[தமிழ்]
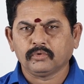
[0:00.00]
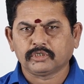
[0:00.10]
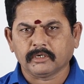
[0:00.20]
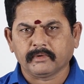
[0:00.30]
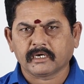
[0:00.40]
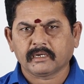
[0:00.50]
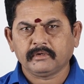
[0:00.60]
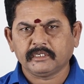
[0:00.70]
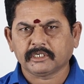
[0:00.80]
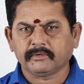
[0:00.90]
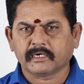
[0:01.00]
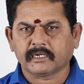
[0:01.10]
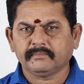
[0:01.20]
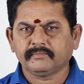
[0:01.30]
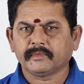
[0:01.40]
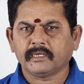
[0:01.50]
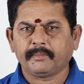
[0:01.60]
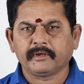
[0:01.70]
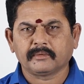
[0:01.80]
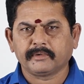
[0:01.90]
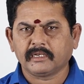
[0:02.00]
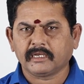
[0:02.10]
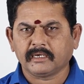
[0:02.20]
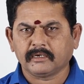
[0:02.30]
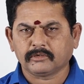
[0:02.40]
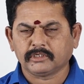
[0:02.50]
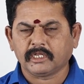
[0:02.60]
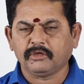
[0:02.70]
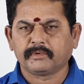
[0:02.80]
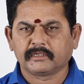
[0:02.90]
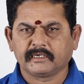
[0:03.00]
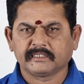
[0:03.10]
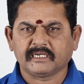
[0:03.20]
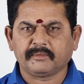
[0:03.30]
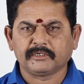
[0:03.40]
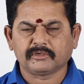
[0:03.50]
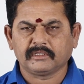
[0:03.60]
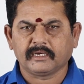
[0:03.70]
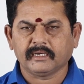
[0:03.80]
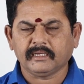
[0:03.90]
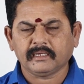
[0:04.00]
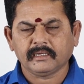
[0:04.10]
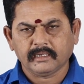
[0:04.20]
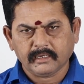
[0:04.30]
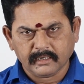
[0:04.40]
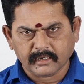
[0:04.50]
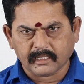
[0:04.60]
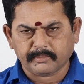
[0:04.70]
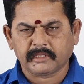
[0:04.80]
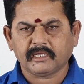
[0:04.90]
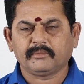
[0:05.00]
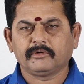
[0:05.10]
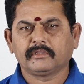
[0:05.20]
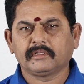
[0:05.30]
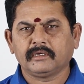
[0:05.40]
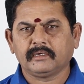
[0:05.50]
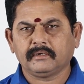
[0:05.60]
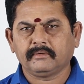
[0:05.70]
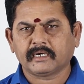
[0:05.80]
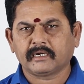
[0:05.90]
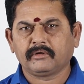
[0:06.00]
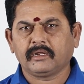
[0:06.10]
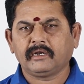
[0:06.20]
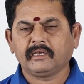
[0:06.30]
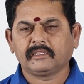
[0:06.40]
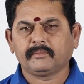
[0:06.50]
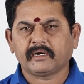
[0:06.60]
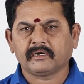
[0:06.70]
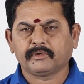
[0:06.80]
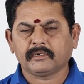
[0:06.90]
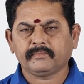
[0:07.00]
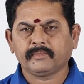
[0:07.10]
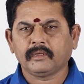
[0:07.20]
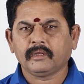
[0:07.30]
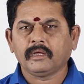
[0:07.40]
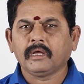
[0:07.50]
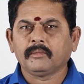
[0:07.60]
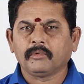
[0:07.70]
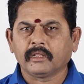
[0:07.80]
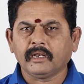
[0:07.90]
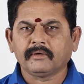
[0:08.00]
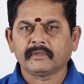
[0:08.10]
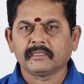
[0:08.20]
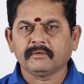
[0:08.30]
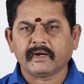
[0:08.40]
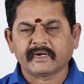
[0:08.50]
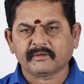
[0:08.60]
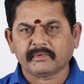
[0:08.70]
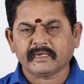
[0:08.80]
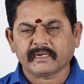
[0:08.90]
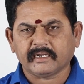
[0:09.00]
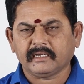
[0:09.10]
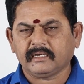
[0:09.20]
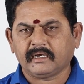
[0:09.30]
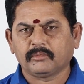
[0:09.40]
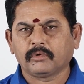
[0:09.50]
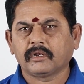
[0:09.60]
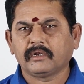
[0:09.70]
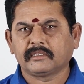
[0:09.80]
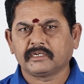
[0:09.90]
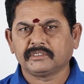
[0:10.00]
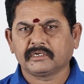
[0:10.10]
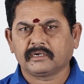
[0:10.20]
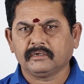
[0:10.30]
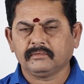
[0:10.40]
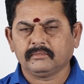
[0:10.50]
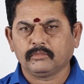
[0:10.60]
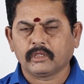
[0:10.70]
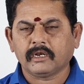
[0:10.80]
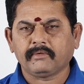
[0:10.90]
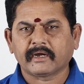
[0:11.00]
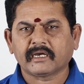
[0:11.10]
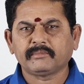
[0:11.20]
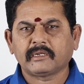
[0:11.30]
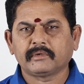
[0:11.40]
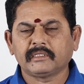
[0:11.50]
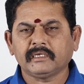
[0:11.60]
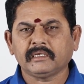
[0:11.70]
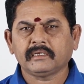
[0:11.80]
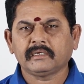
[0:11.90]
உச்ச வக்கரம் நீச்ச வக்கரம் அப்படின்ற பற்றிலாம் கொஞ்சம் தெளிவுபடுத்துங்க சார் அப்படின்னு சொல்லியிருந்தாங்க இன்றைக்கி அதை பற்றியும் நம்ம வந்து அந்த வக்கரனுடைய நிலையை தான் பார்க்க போகிறோம் முதல்ல வந்து வக்கரம்னா என்ன அதை முதல்ல தெரிஞ்சுக்கணும் முதல்ல வக்கரம் என்பது